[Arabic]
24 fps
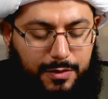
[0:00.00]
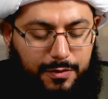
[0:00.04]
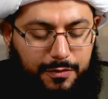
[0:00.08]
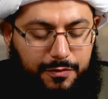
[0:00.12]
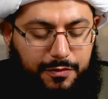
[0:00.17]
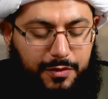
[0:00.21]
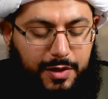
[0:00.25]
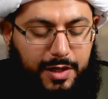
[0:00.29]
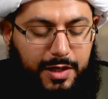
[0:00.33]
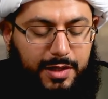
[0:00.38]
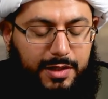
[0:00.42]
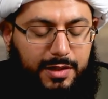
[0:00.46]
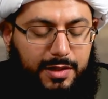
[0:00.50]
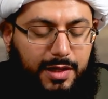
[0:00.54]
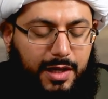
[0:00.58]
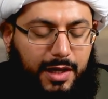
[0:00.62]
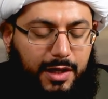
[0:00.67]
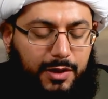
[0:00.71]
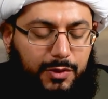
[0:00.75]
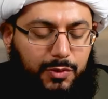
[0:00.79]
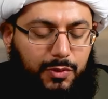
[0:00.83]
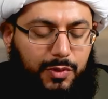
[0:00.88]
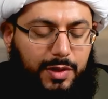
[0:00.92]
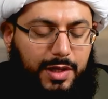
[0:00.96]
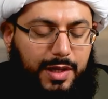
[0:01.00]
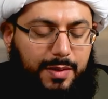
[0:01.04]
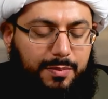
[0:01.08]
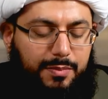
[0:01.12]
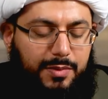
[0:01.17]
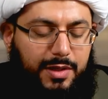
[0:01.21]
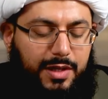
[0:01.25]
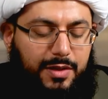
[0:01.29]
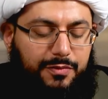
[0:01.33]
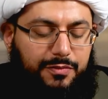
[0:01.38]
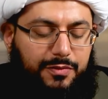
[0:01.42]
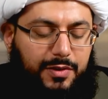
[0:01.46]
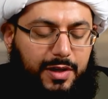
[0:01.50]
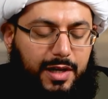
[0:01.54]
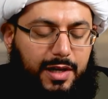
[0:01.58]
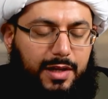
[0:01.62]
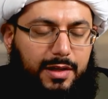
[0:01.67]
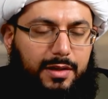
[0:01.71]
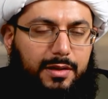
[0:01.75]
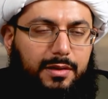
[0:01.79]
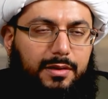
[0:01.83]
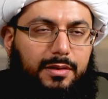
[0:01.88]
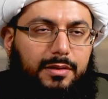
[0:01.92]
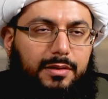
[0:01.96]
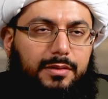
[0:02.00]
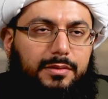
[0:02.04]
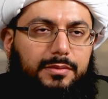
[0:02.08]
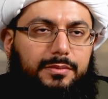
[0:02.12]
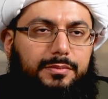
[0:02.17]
فإن نحن لم نفعل